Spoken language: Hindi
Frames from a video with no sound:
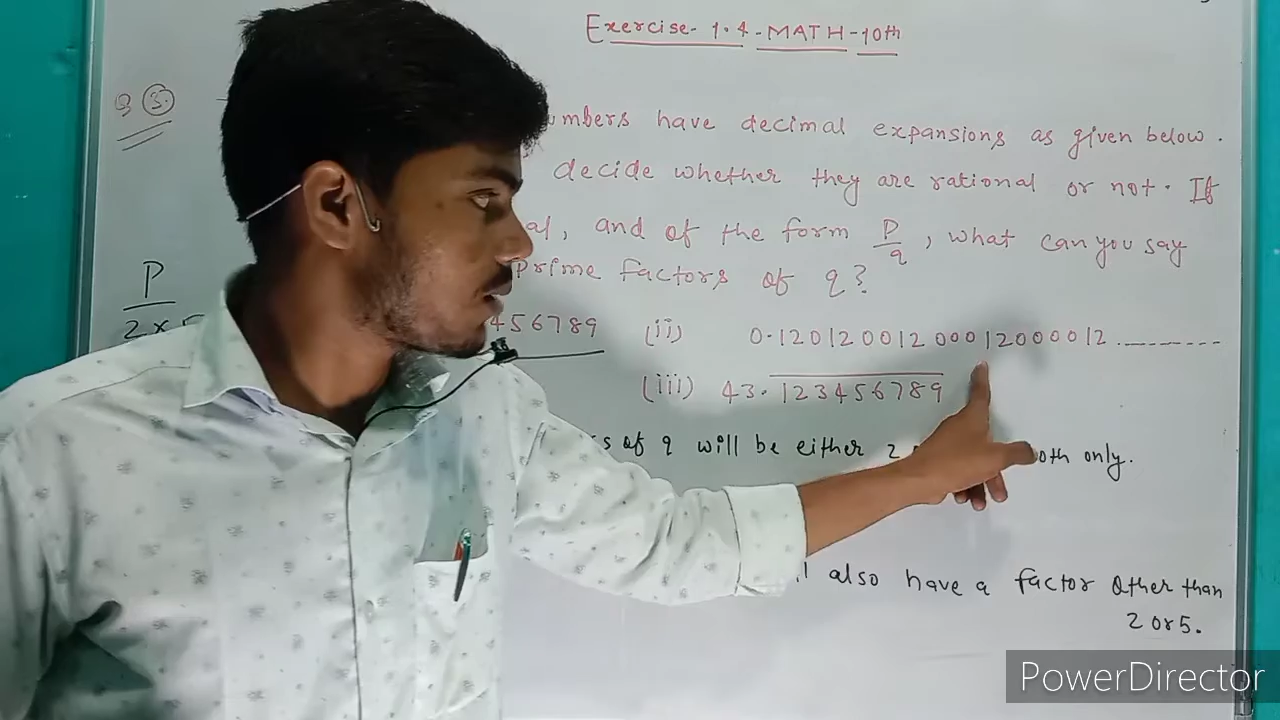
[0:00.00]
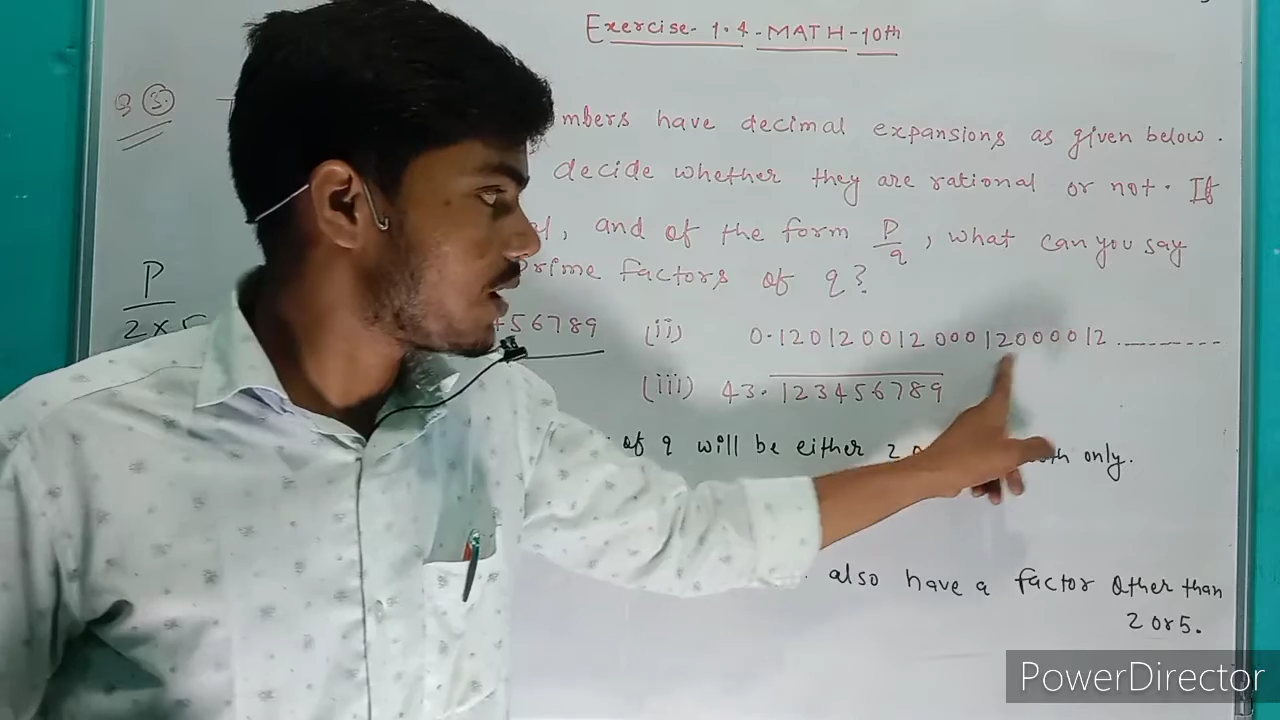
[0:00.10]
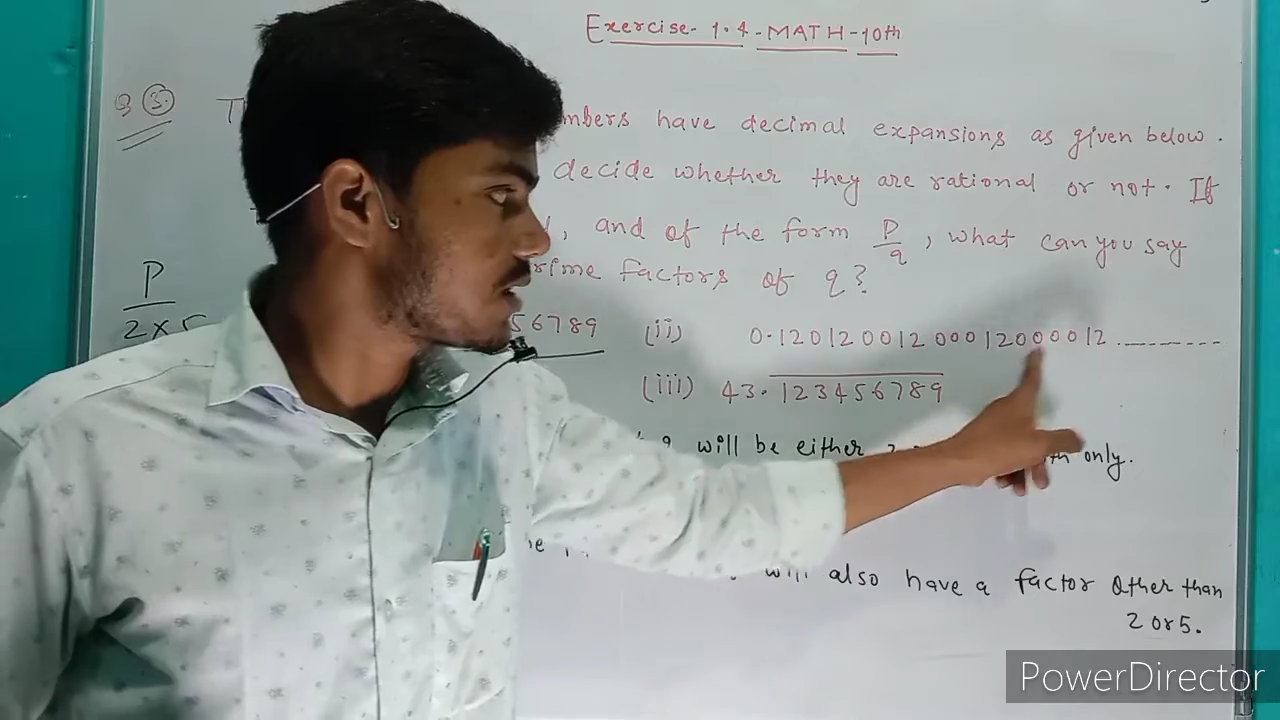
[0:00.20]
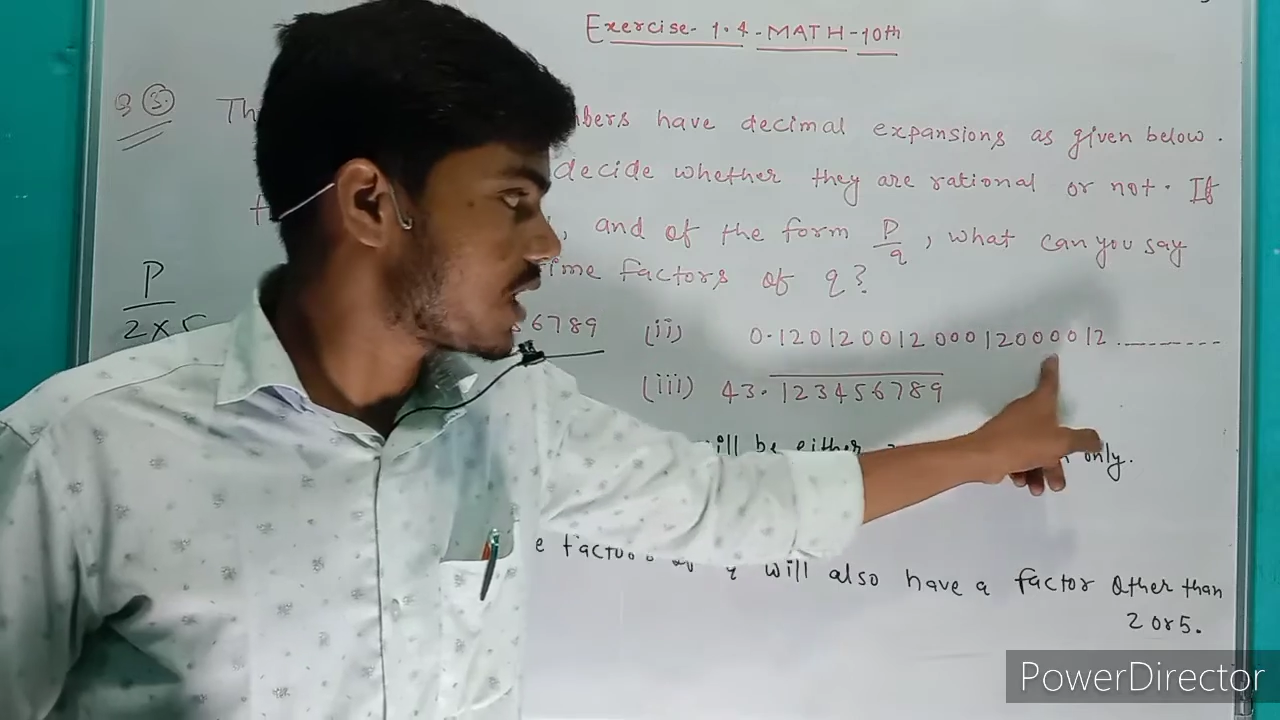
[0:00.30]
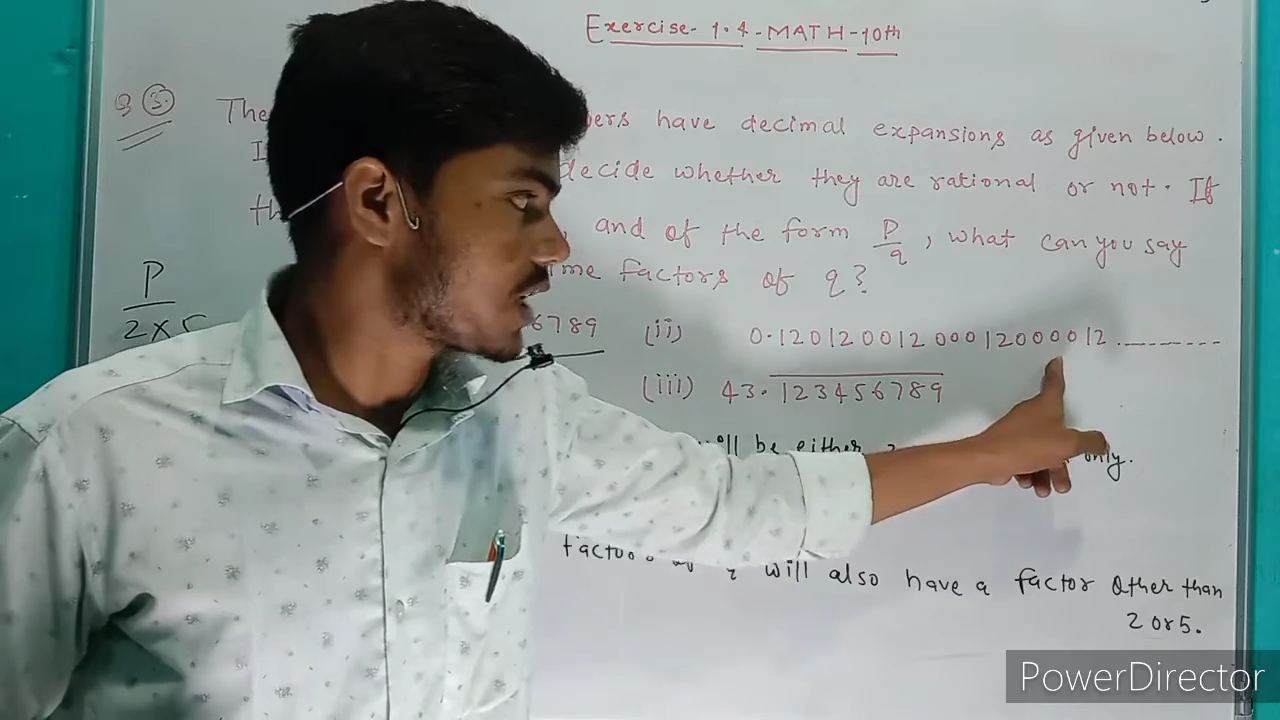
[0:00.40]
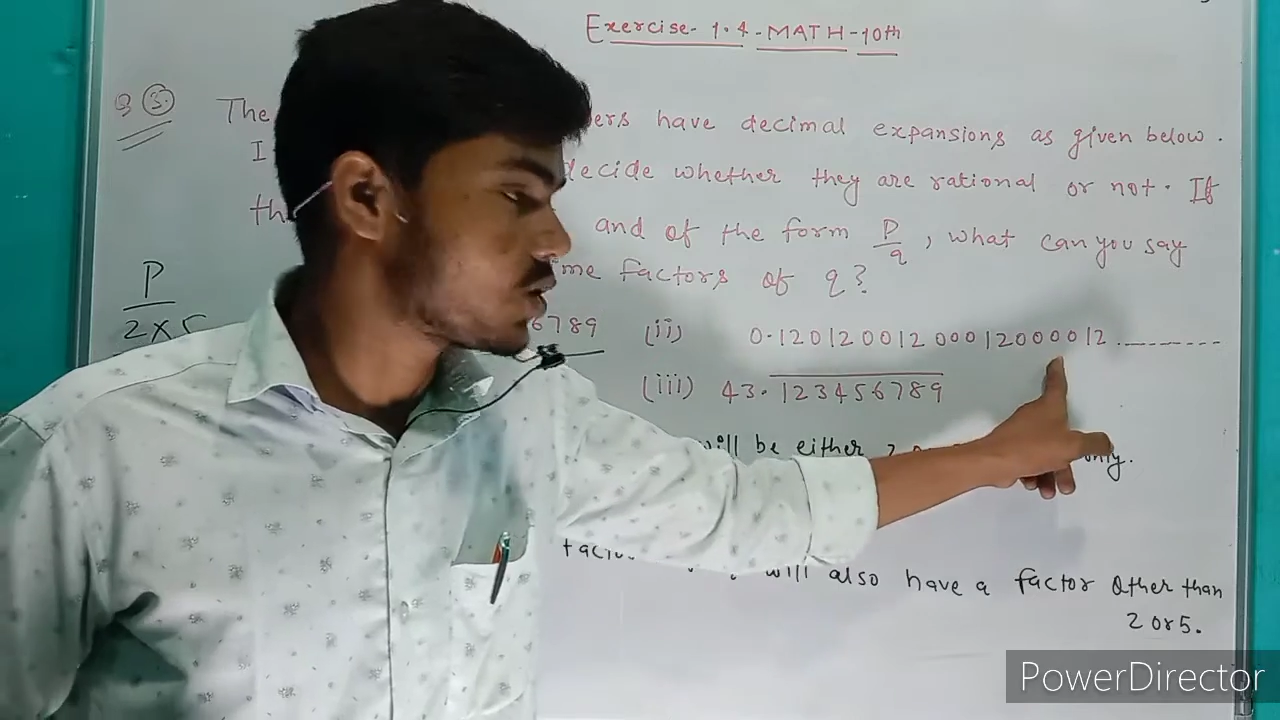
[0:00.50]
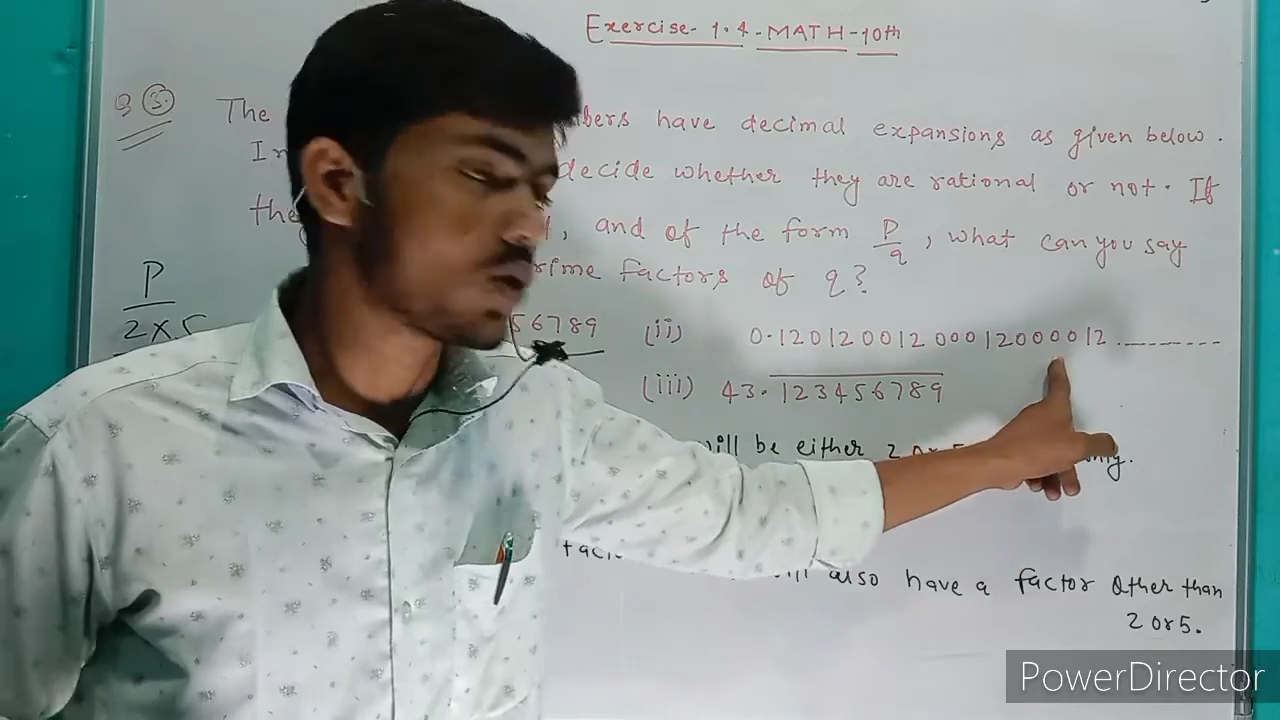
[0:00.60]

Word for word: के बाद चार